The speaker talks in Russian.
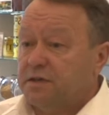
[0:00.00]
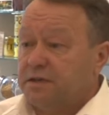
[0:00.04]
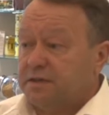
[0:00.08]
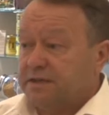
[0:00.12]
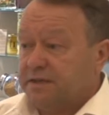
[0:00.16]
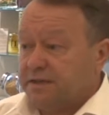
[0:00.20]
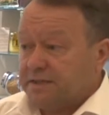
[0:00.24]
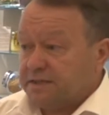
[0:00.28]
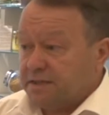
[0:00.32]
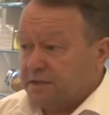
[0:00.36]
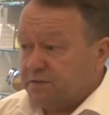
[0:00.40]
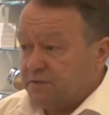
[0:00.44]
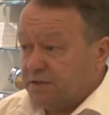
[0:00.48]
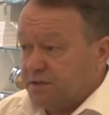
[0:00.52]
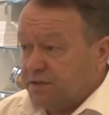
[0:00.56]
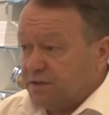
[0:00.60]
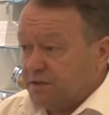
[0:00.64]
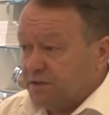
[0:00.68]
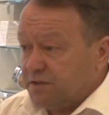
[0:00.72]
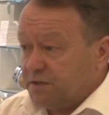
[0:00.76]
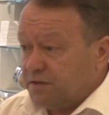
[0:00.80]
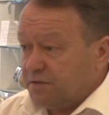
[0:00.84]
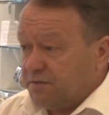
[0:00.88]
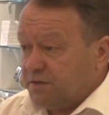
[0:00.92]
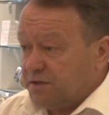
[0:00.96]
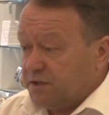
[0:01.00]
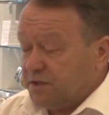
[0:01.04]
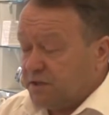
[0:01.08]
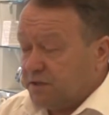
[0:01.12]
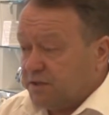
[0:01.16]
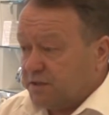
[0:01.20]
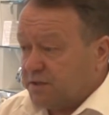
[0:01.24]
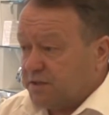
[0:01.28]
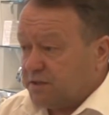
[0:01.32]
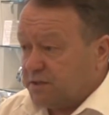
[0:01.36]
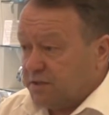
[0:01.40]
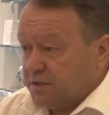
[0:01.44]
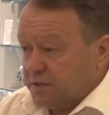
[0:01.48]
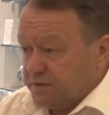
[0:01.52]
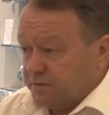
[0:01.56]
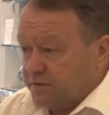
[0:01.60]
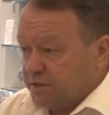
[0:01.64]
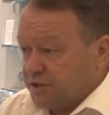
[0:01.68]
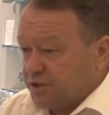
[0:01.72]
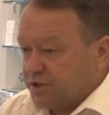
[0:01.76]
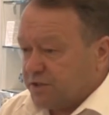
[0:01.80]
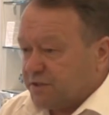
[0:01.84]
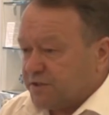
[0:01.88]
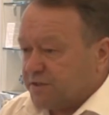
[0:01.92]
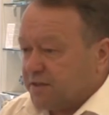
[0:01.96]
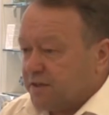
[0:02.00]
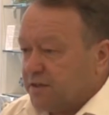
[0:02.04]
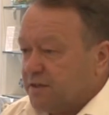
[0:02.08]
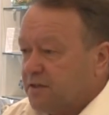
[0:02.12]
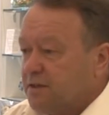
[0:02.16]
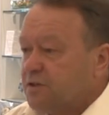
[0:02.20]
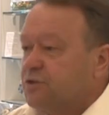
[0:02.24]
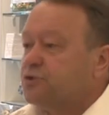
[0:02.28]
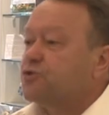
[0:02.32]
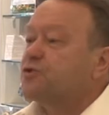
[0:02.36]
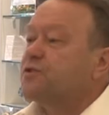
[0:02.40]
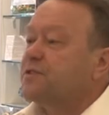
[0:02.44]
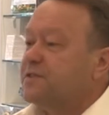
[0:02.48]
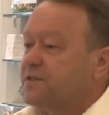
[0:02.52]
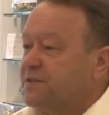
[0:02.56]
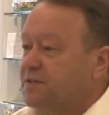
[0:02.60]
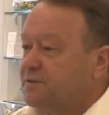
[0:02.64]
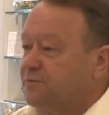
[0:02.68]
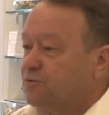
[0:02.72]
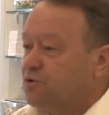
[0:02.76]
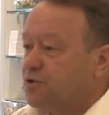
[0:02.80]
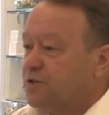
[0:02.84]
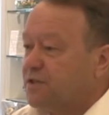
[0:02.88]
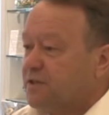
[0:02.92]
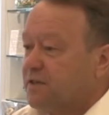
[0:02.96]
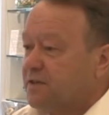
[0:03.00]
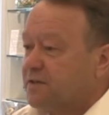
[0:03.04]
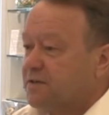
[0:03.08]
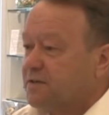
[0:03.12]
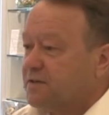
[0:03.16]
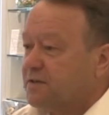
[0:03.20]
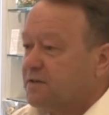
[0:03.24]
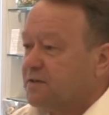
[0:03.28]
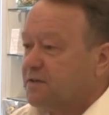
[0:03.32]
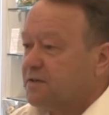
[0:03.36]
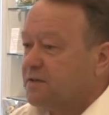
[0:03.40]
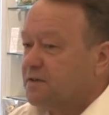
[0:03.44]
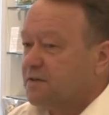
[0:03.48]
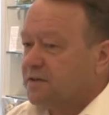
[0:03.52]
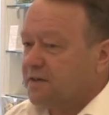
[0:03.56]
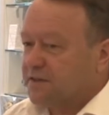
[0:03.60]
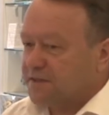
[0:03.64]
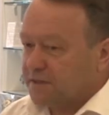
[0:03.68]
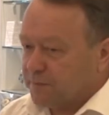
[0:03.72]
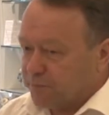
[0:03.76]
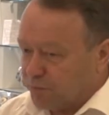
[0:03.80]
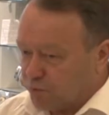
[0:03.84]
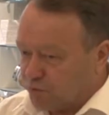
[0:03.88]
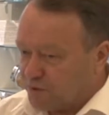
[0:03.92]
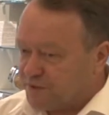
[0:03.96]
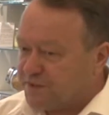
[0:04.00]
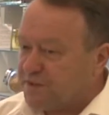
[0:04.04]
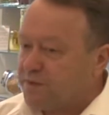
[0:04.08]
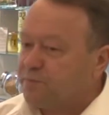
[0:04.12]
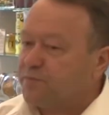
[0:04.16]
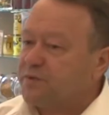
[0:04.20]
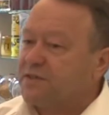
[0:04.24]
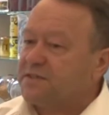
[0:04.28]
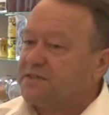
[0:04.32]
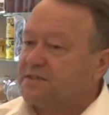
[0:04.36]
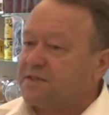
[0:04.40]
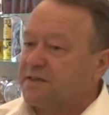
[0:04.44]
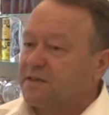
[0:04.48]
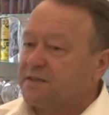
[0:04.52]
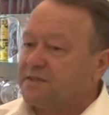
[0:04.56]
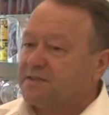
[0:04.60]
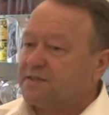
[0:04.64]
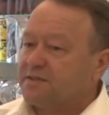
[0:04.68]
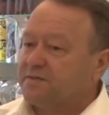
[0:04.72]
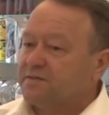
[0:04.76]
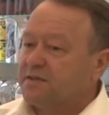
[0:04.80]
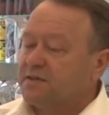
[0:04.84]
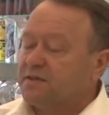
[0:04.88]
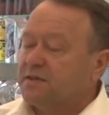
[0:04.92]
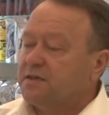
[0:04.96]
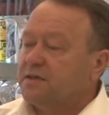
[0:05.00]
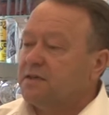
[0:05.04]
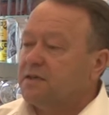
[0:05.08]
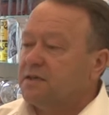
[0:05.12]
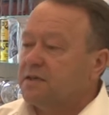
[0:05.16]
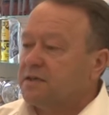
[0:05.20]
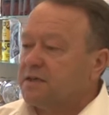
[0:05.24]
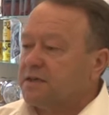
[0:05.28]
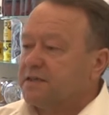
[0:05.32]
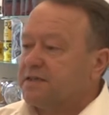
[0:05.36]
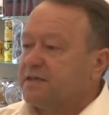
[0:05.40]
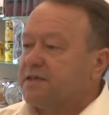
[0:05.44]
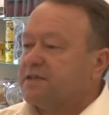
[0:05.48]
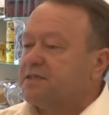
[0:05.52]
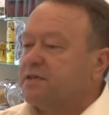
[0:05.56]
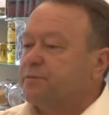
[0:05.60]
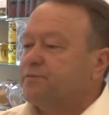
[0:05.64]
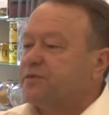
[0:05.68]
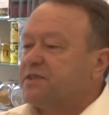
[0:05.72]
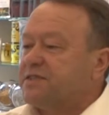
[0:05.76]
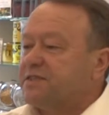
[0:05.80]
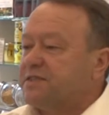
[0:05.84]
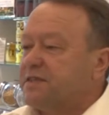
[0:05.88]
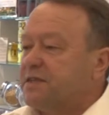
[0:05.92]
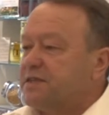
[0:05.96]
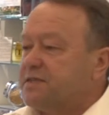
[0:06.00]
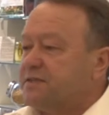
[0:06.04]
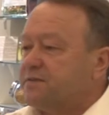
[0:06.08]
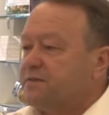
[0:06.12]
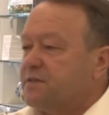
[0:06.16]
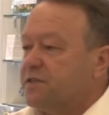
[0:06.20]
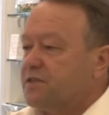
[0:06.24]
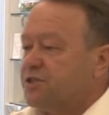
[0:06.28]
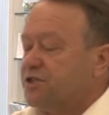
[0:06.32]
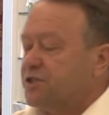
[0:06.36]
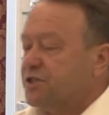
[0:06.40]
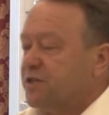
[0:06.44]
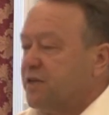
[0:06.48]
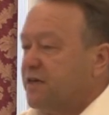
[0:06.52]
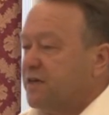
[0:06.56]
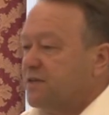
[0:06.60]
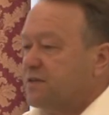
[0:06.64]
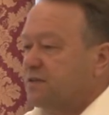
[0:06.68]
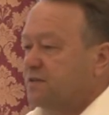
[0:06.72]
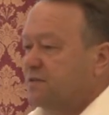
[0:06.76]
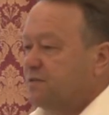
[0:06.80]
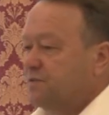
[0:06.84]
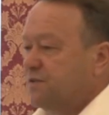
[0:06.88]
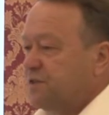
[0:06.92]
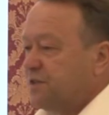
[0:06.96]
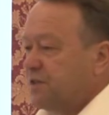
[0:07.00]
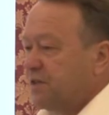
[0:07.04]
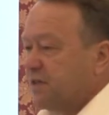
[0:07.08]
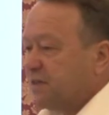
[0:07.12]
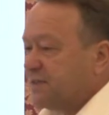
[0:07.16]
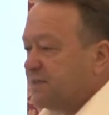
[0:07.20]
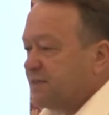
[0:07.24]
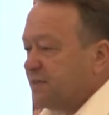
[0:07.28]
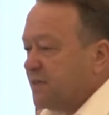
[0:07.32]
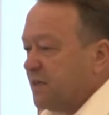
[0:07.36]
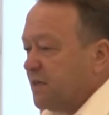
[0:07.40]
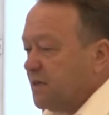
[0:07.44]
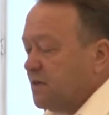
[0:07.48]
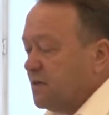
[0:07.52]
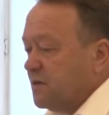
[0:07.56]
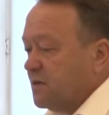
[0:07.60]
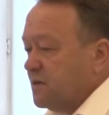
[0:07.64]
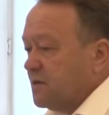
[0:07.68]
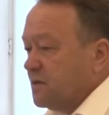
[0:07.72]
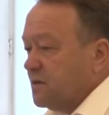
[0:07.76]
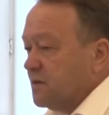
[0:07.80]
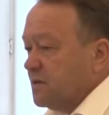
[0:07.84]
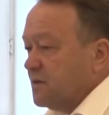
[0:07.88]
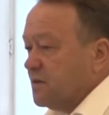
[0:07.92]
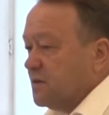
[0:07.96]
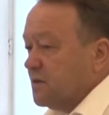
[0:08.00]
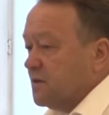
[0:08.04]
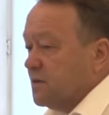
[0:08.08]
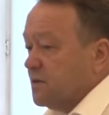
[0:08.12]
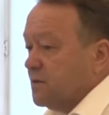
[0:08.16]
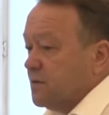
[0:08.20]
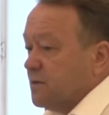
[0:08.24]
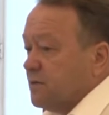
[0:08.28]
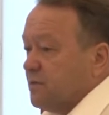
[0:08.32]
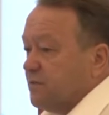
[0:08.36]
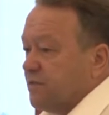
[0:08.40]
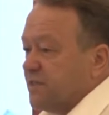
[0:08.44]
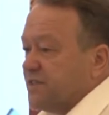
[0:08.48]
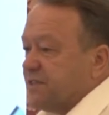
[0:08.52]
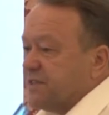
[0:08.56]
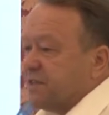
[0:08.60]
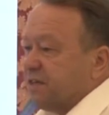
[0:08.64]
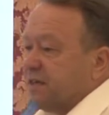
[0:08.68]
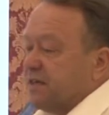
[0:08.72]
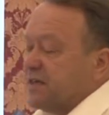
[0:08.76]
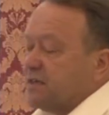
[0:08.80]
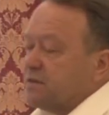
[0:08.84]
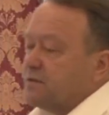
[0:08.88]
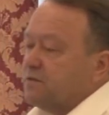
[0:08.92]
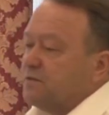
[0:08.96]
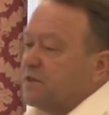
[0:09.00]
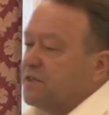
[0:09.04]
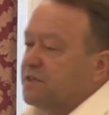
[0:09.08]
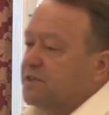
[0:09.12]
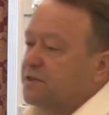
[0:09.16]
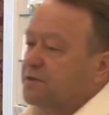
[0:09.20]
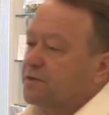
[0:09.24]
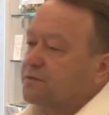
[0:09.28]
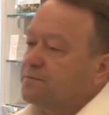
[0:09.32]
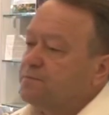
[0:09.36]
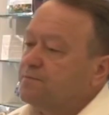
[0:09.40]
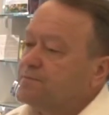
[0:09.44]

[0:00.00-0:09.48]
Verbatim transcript: Если ветер не, двиг... не движется, то есть его нет, это просто пространство. Когда это пространство начинает двигаться, возникает ветер.